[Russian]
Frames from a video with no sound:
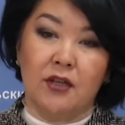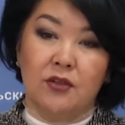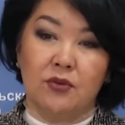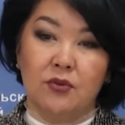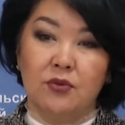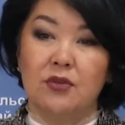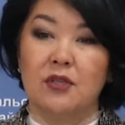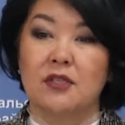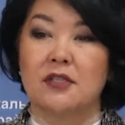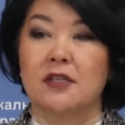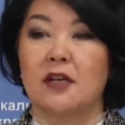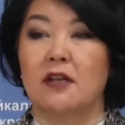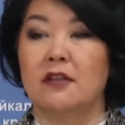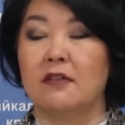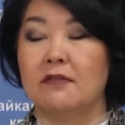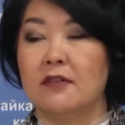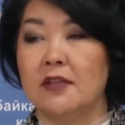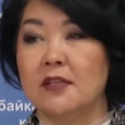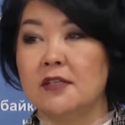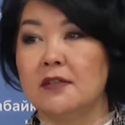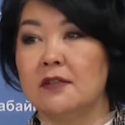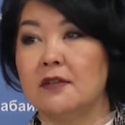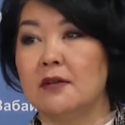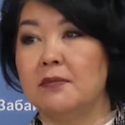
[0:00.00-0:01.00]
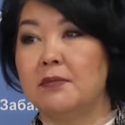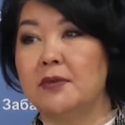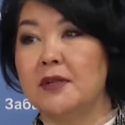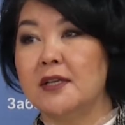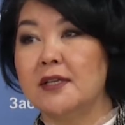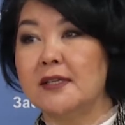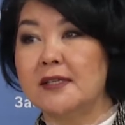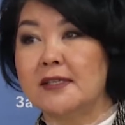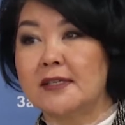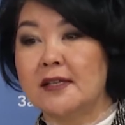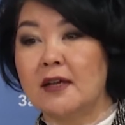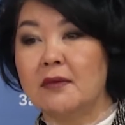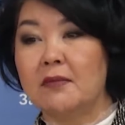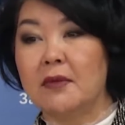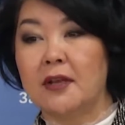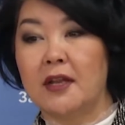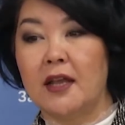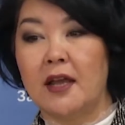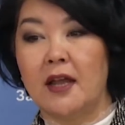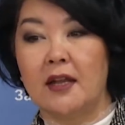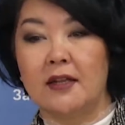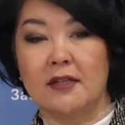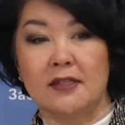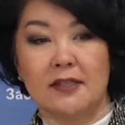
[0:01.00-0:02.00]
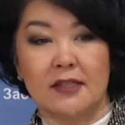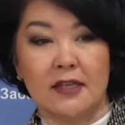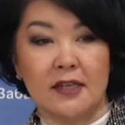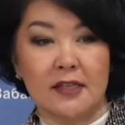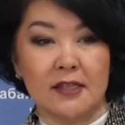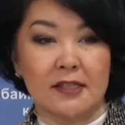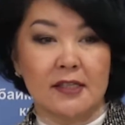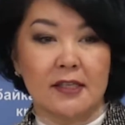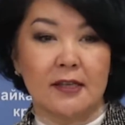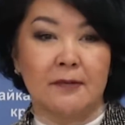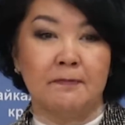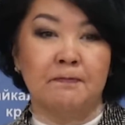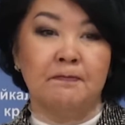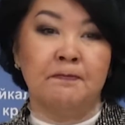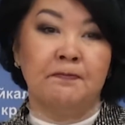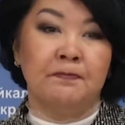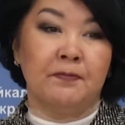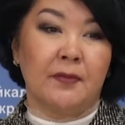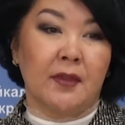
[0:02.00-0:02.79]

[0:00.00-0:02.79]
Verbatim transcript: ну и, соответственно, при самореализации